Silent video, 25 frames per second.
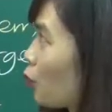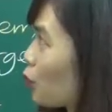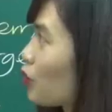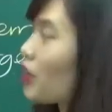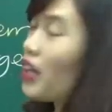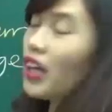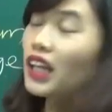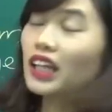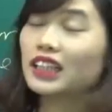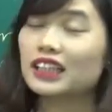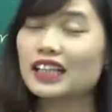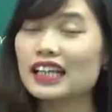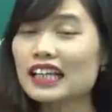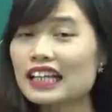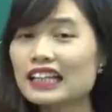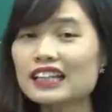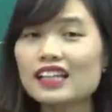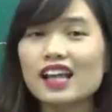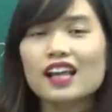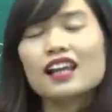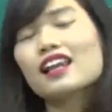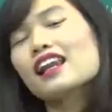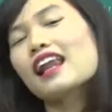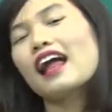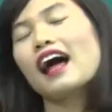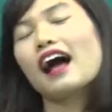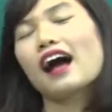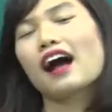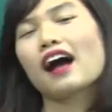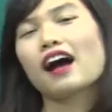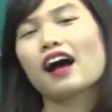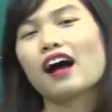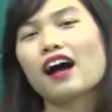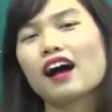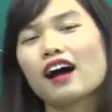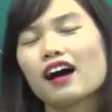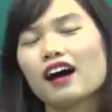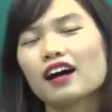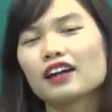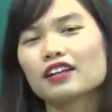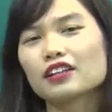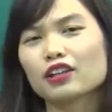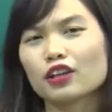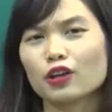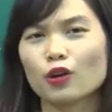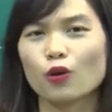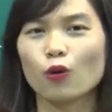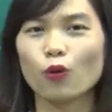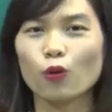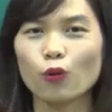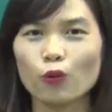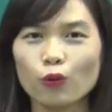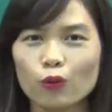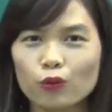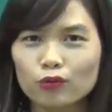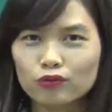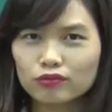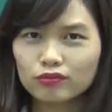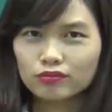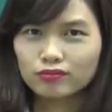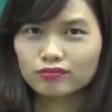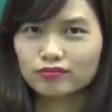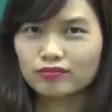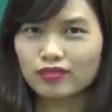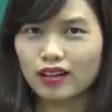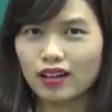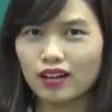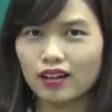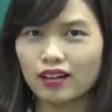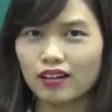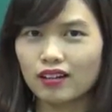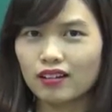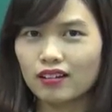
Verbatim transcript: đầu tiên rất rất là nhiều uh,